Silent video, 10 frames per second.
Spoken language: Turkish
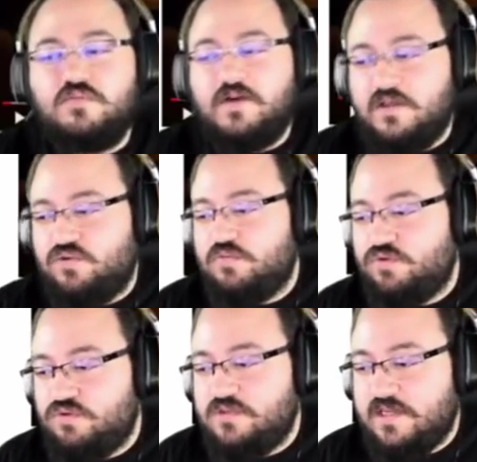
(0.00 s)
IQ'm
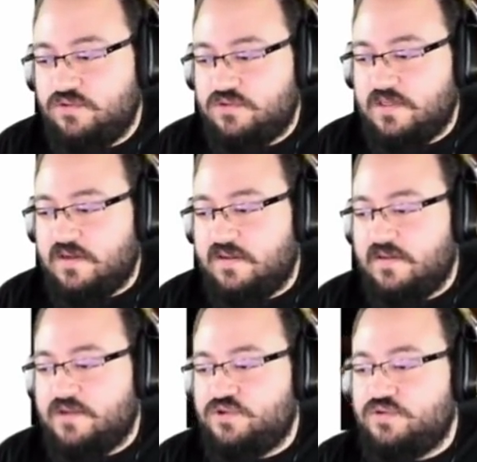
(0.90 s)
30'dan yüksek
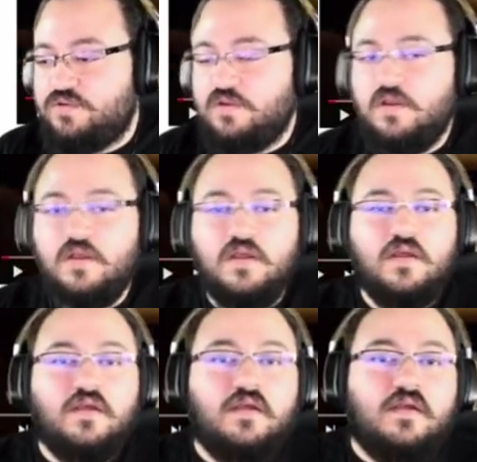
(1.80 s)
Allah'a şükür.
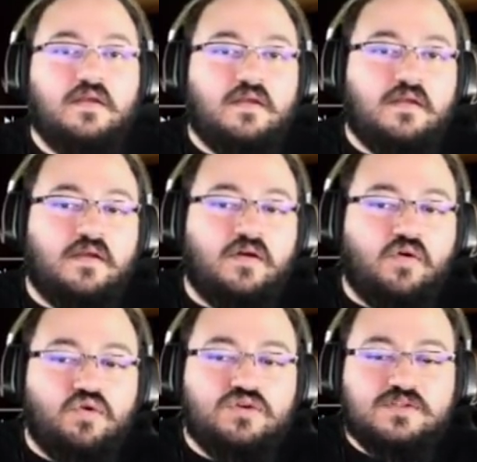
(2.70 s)

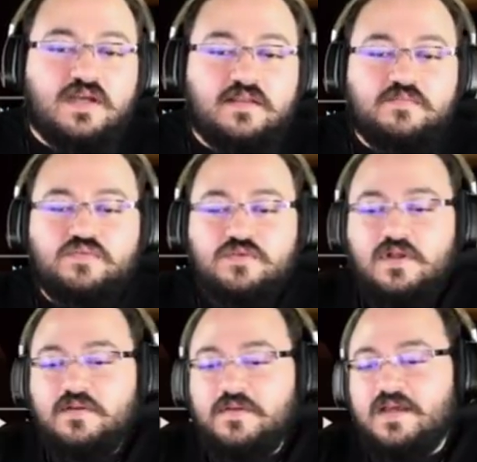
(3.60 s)
O yüzden
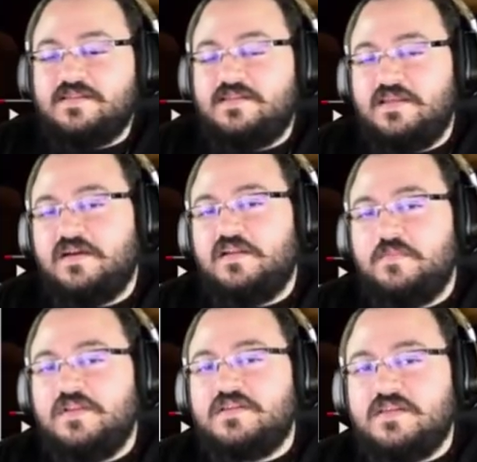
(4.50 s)
bunları biraz tiye
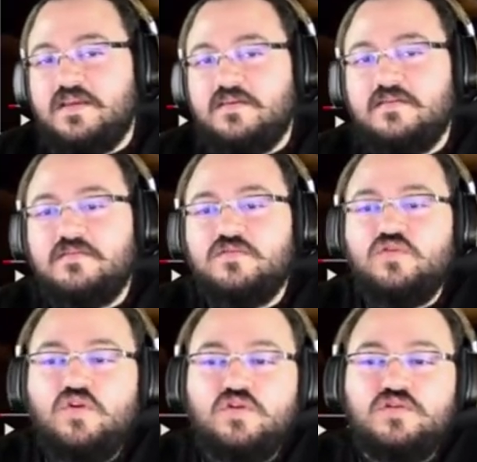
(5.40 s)
alabilirsek
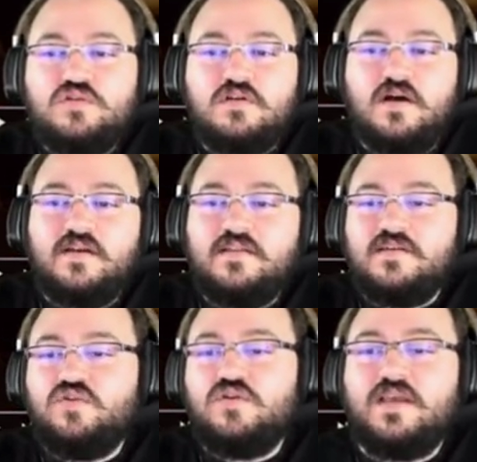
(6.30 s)
ne olur
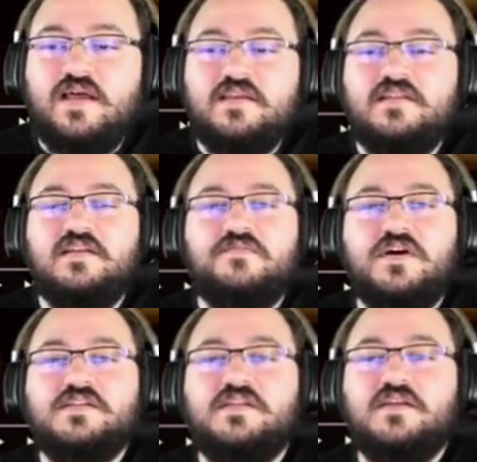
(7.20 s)
aradaki o gerginlik
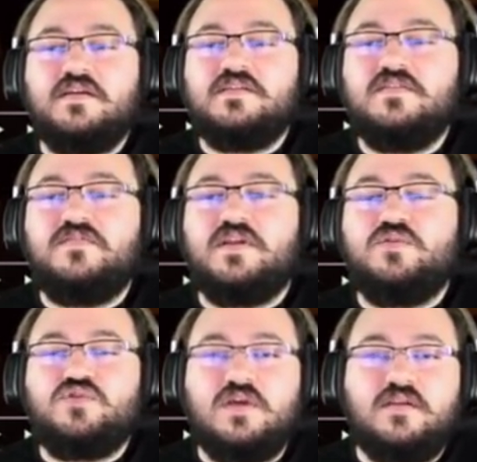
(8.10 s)
varsa da sıfıra
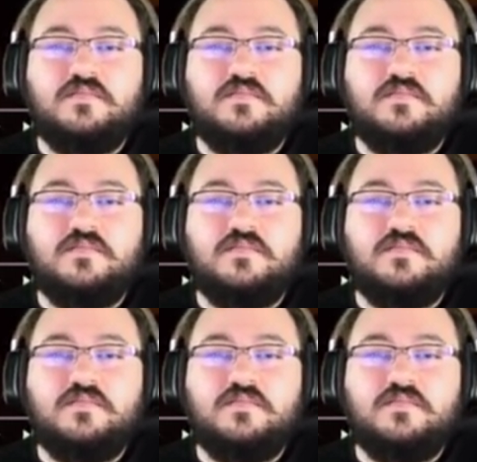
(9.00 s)
düşer.